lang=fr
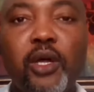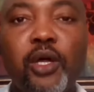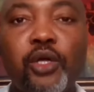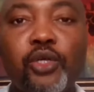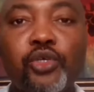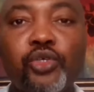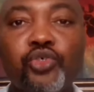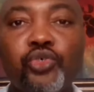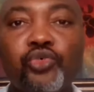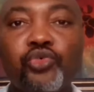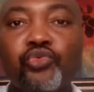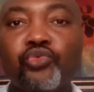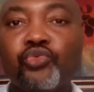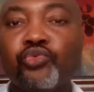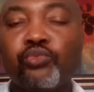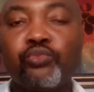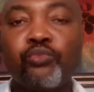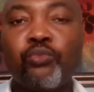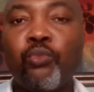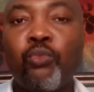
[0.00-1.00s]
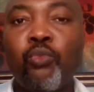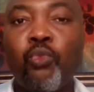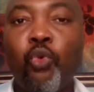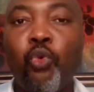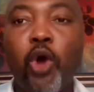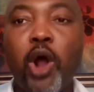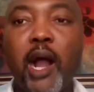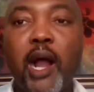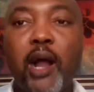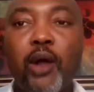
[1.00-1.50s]
Euh,
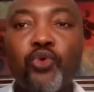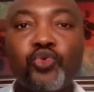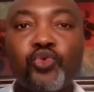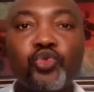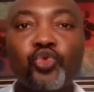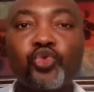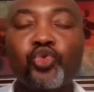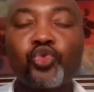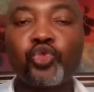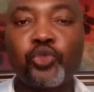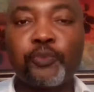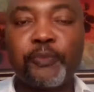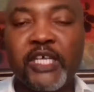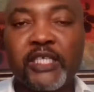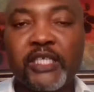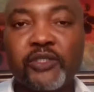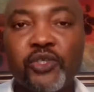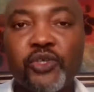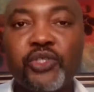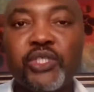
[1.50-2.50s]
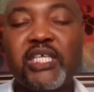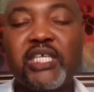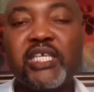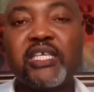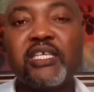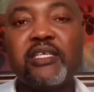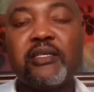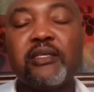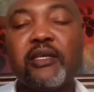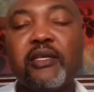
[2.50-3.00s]
moi ou toute autre personne
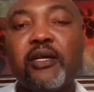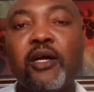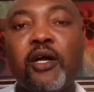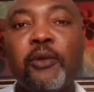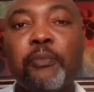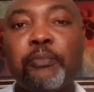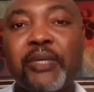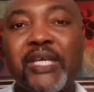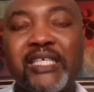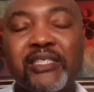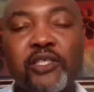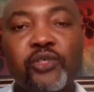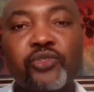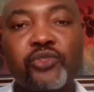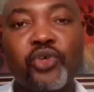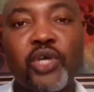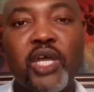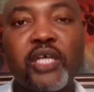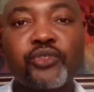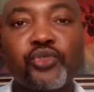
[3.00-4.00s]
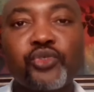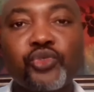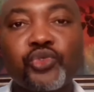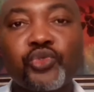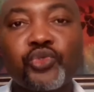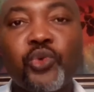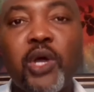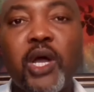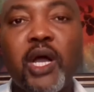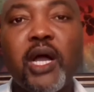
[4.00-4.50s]
qui euh, présentera ce
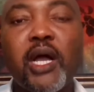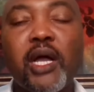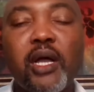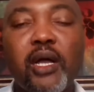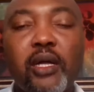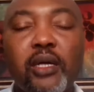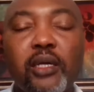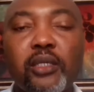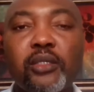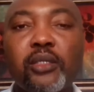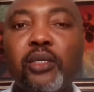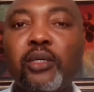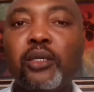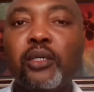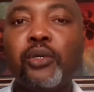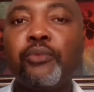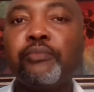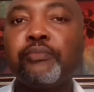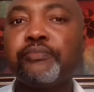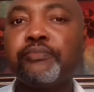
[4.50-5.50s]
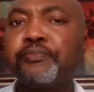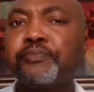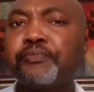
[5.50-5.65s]
soir euh,